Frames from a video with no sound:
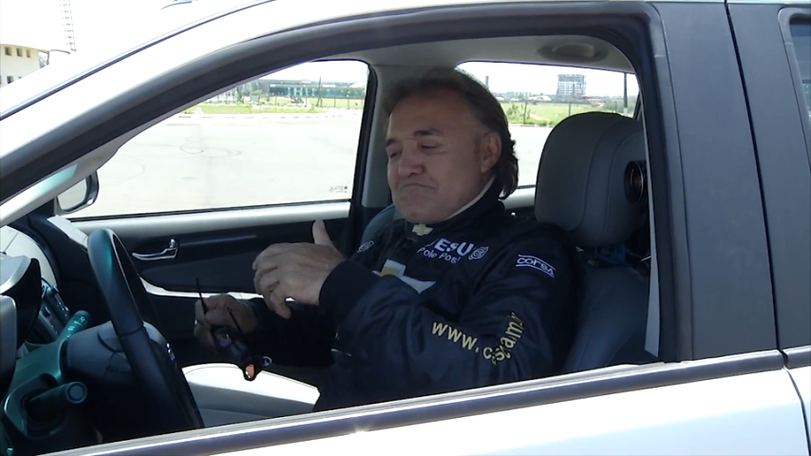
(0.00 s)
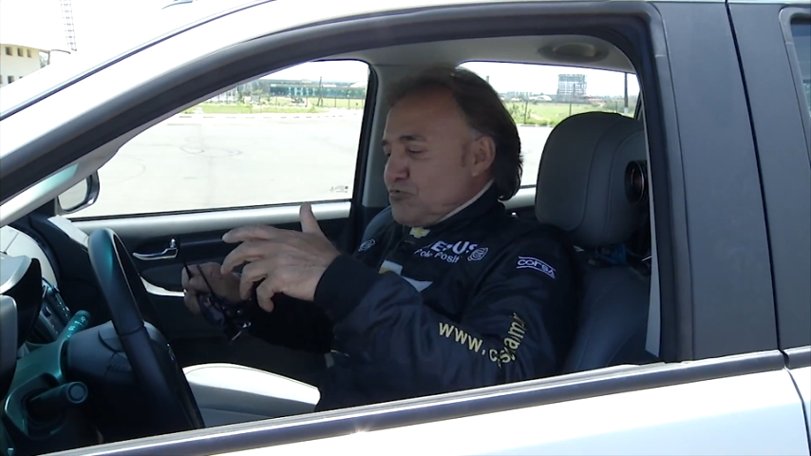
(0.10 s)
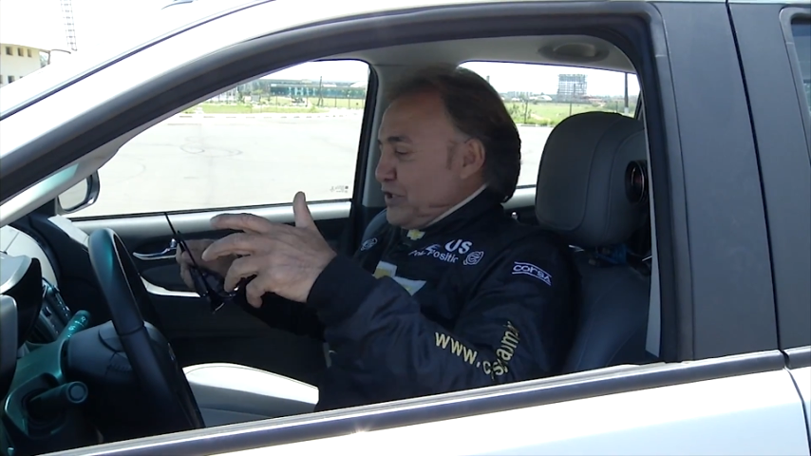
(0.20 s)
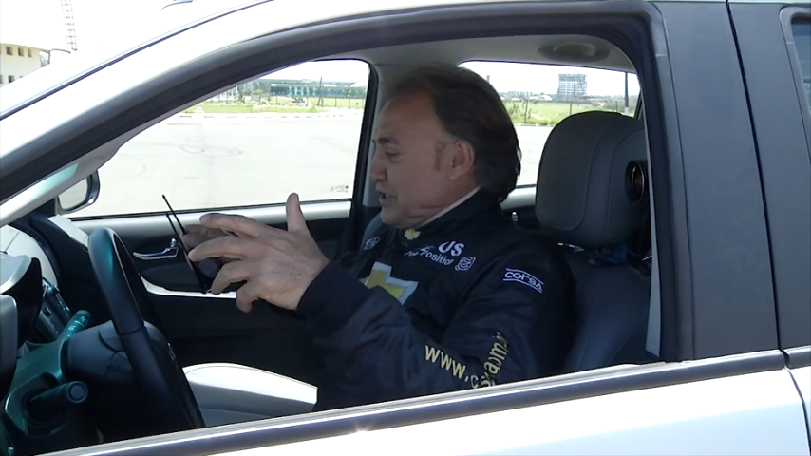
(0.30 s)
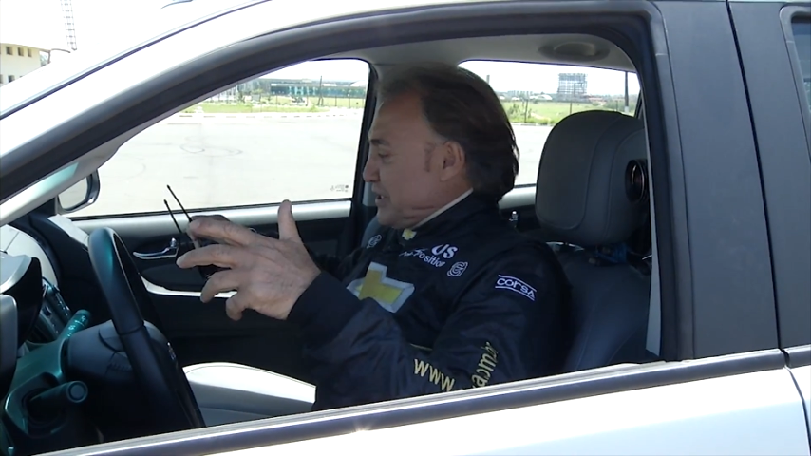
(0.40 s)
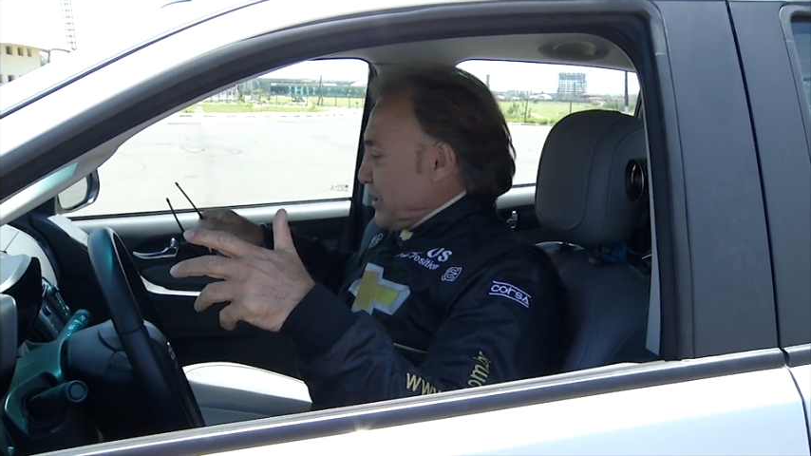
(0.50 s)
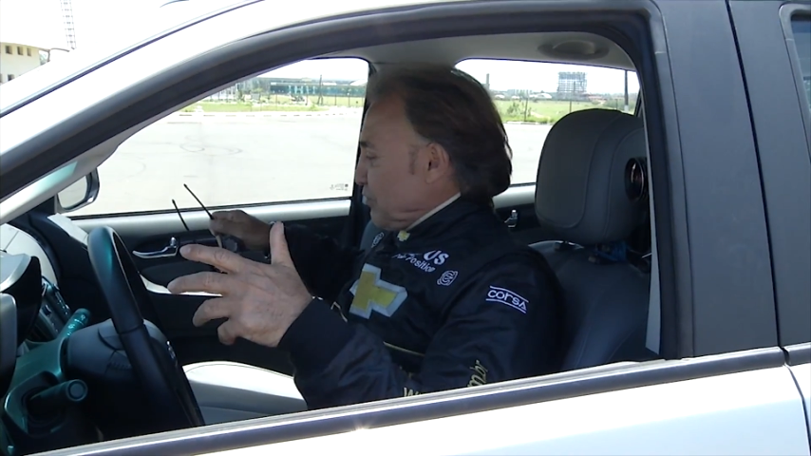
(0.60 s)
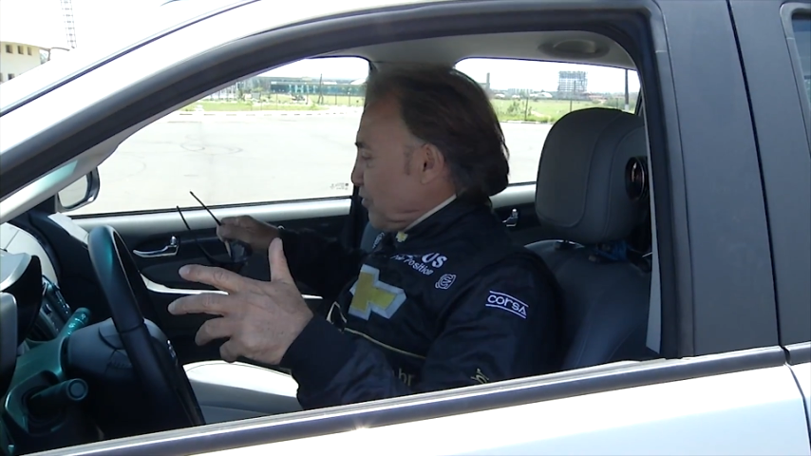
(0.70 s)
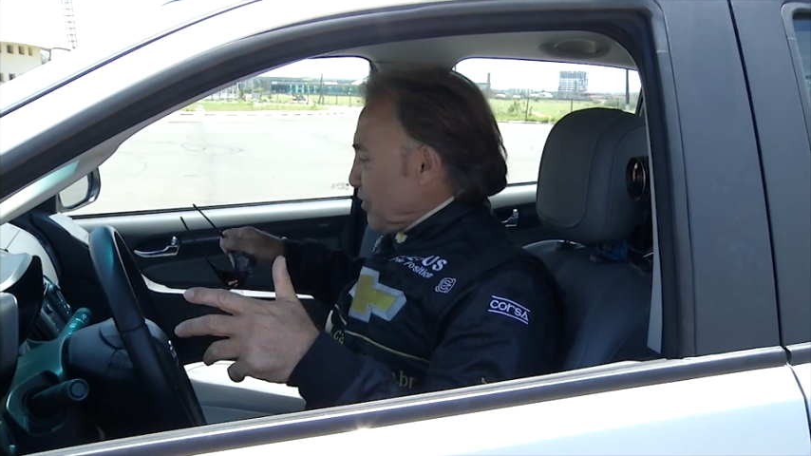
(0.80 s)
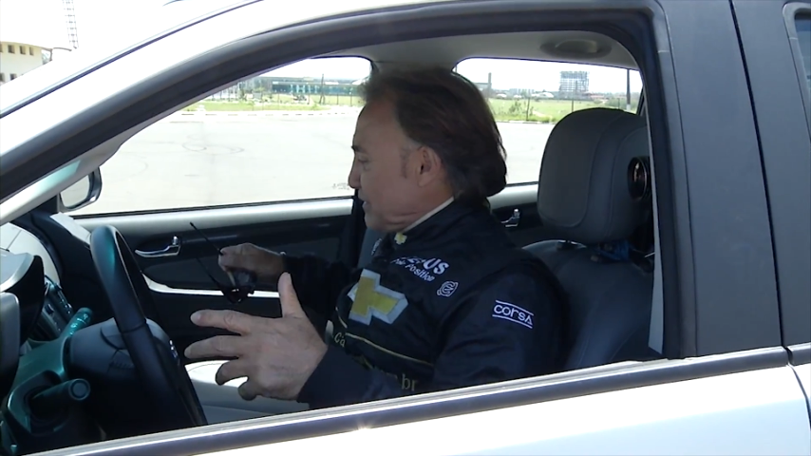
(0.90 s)
do
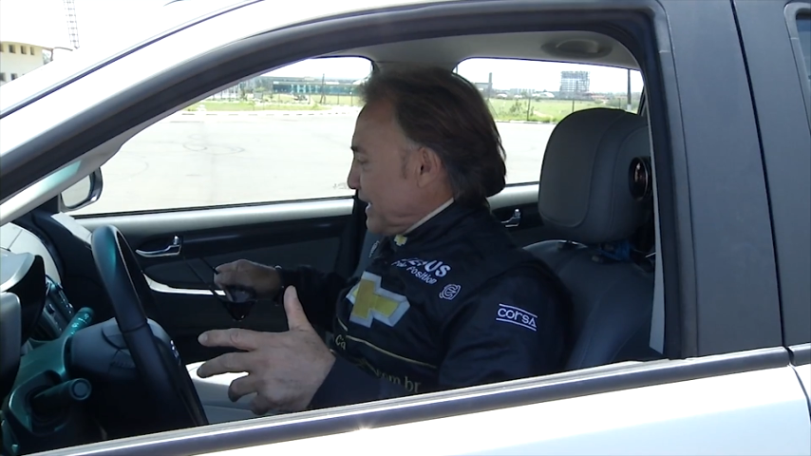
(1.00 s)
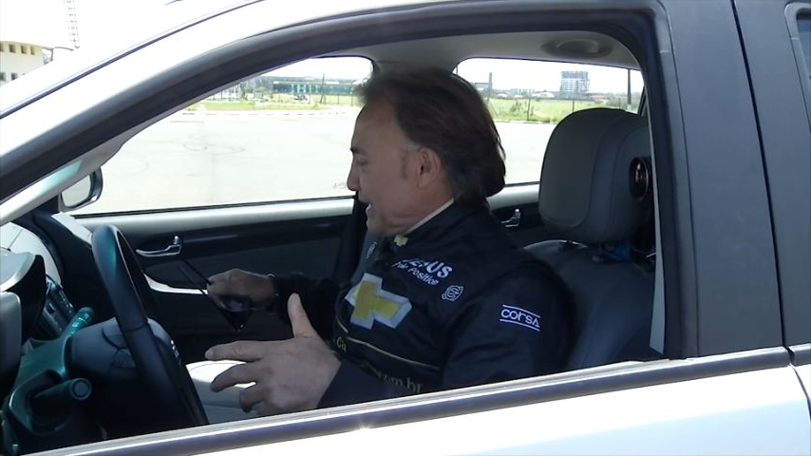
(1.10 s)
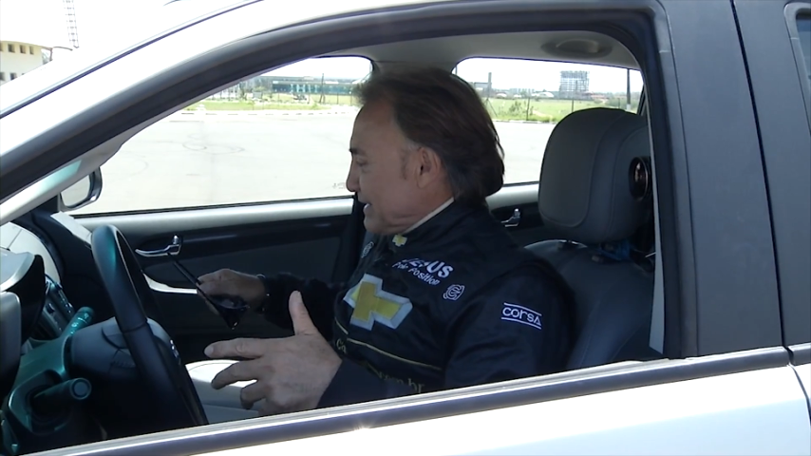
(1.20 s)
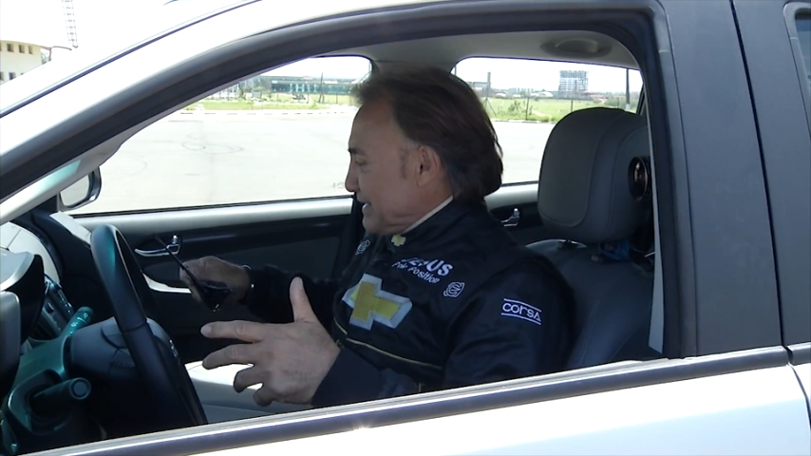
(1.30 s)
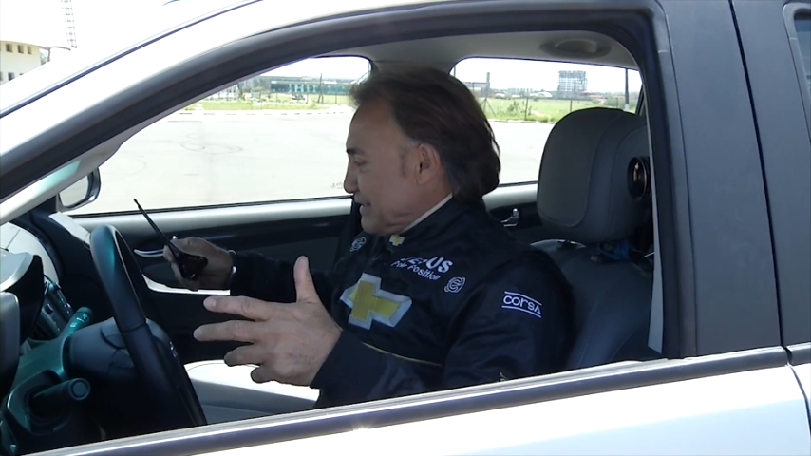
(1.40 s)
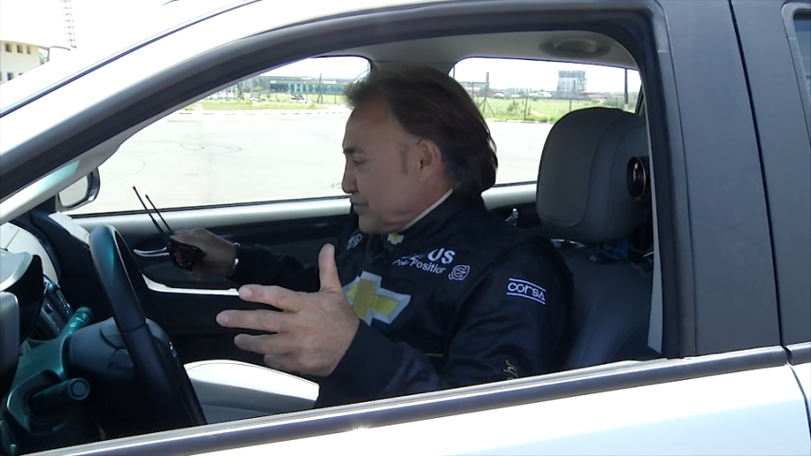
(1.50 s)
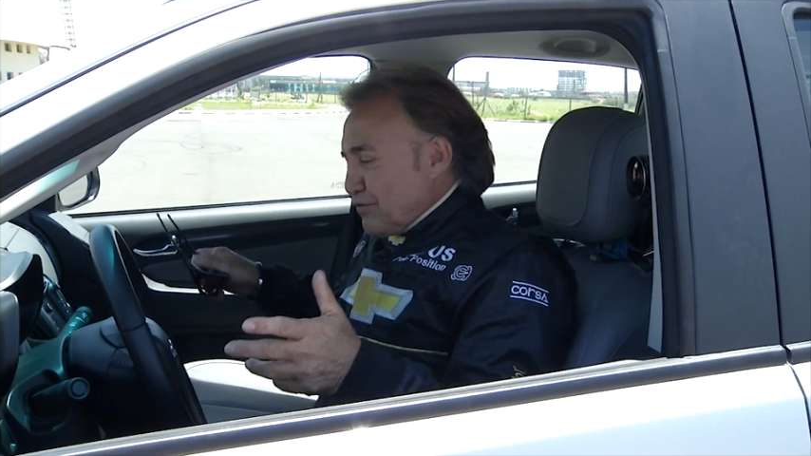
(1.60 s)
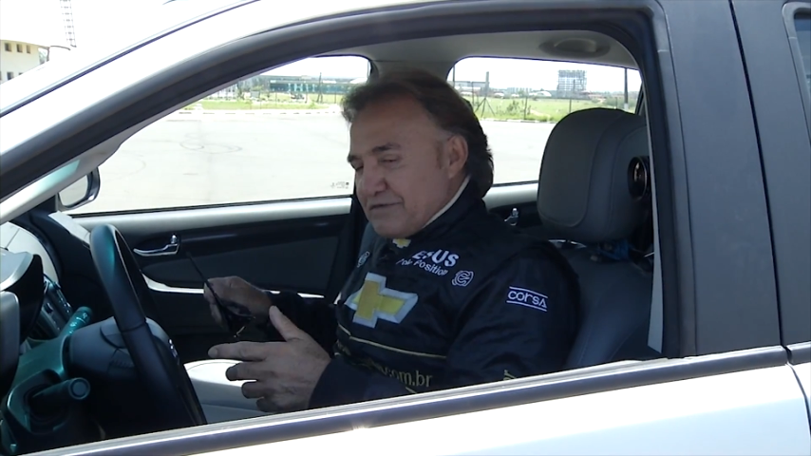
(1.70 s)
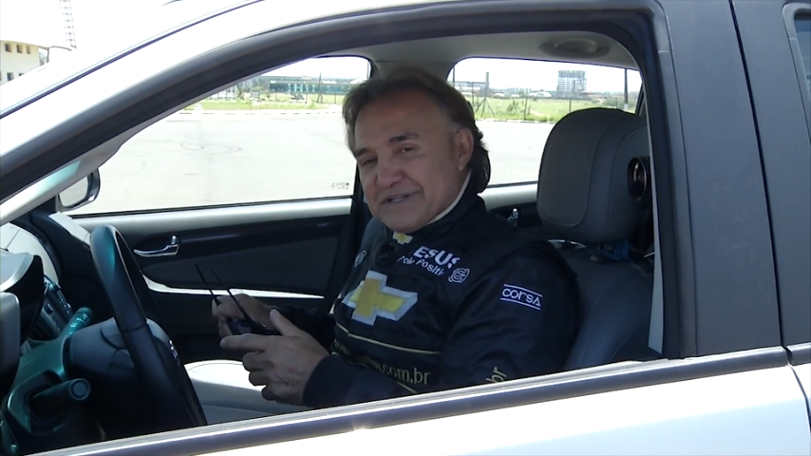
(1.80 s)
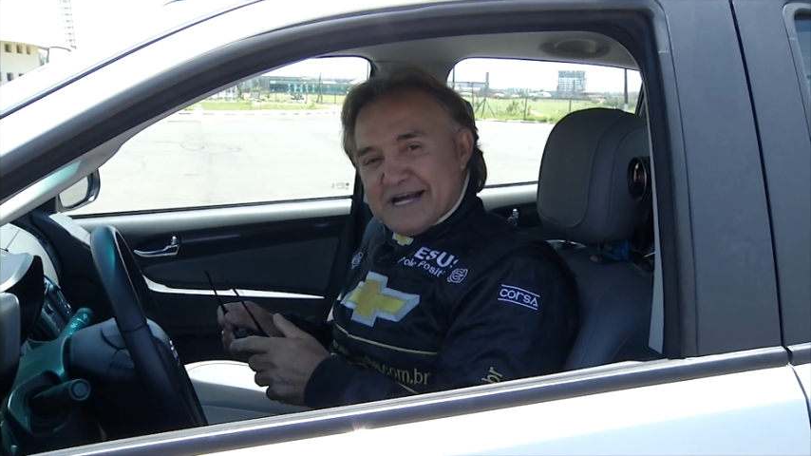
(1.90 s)
interior dela, das
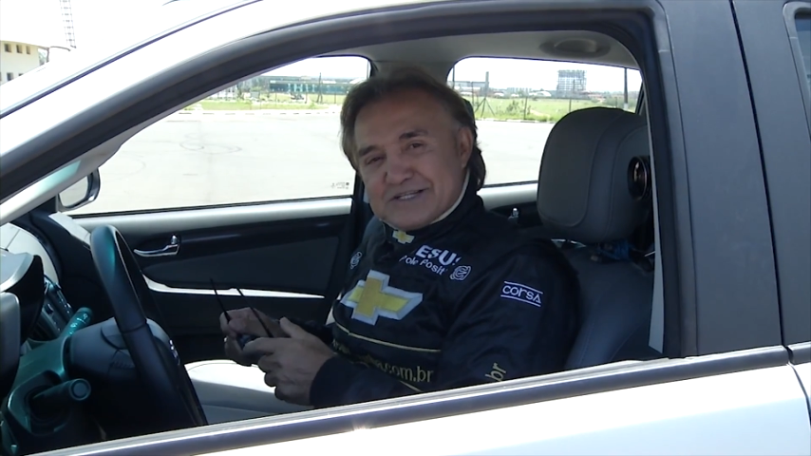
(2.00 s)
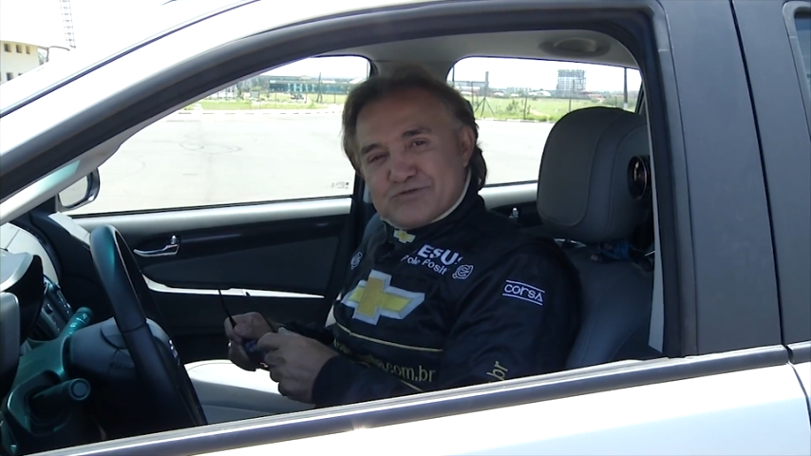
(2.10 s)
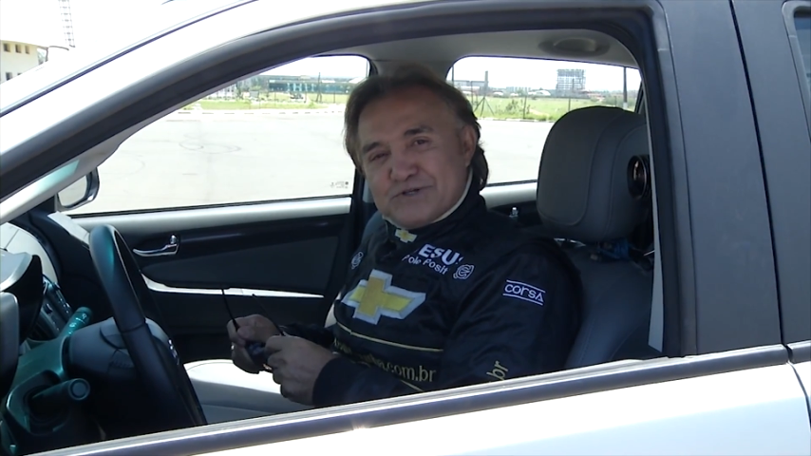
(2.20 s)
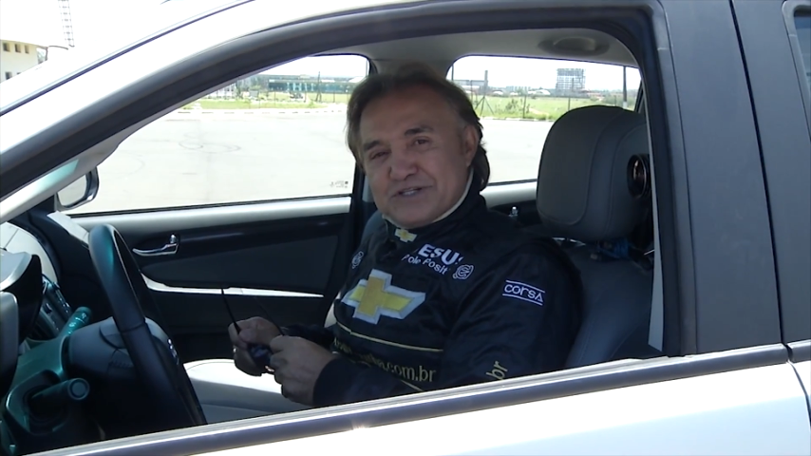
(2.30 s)
novidades do